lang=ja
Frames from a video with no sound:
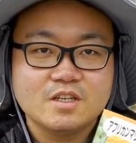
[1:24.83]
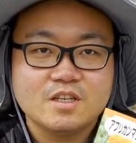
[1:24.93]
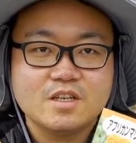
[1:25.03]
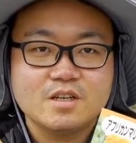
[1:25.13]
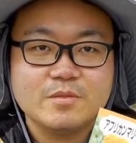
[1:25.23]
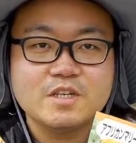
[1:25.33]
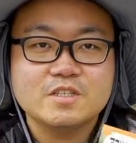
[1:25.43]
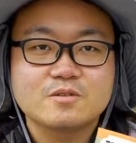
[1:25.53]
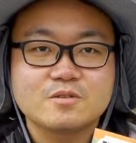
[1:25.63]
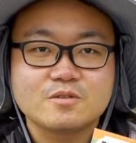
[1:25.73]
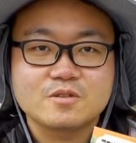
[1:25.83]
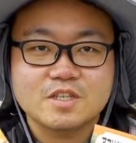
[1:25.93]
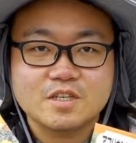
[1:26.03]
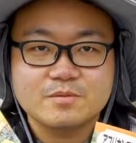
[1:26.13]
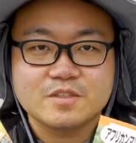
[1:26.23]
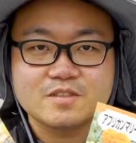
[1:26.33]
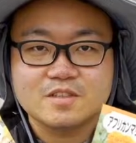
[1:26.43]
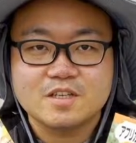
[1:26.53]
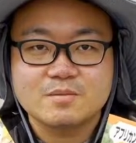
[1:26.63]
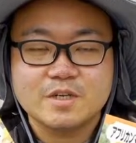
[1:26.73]
えー、マリーゴールド系もです
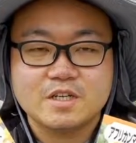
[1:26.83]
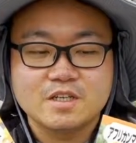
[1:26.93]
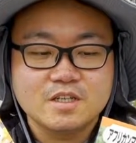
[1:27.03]
ね、まあ、